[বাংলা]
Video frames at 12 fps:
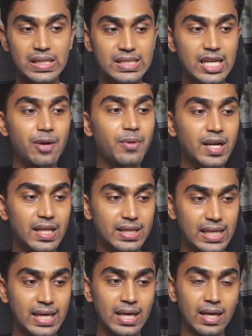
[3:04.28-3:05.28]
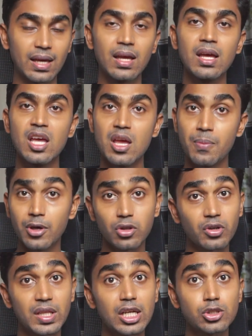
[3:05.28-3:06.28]
সিনেমাটা দেখে
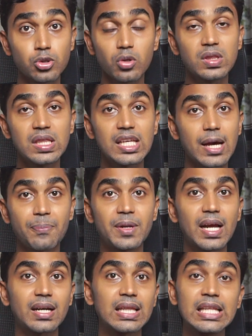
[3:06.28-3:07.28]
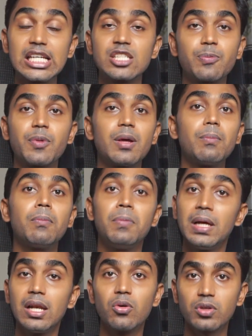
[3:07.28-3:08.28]
ভেতর থেকে সত্যি আপনি একটা দেশপ্রেম
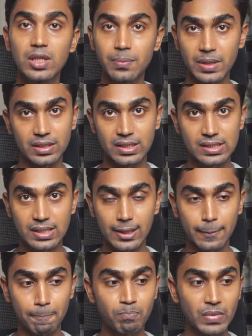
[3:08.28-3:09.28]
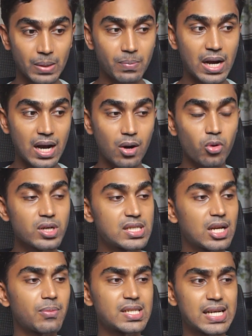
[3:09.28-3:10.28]
ফিল করতে পারতেছেন বা ওই
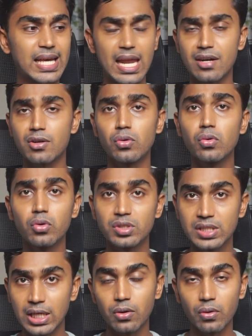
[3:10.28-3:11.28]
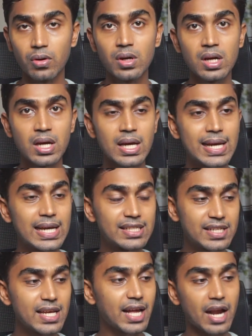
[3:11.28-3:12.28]
সিনেমা যে ক্যারেক্টারগুলো ছিল
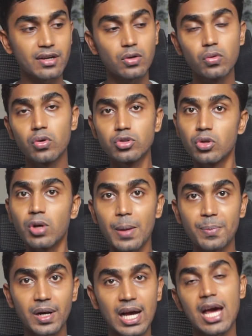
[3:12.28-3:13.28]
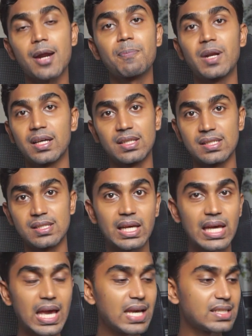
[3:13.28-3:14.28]
সেই ক্যারেক্টারগুলোর জন্য আপনার খারাপ লাগতেছে
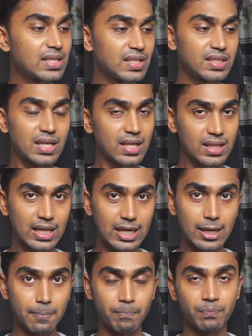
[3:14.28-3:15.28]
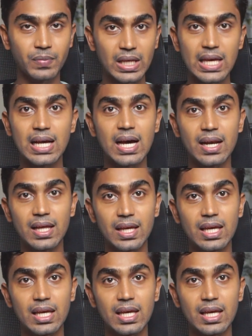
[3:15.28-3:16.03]
এই যে টিজারটা দেখলাম এখানে